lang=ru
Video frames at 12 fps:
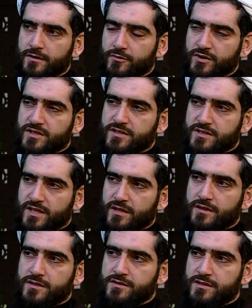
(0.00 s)
и вот эти
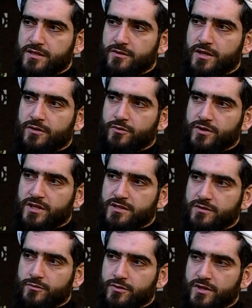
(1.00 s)
ценности, и вот
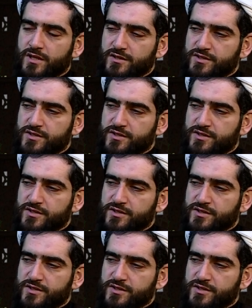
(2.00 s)
эти вот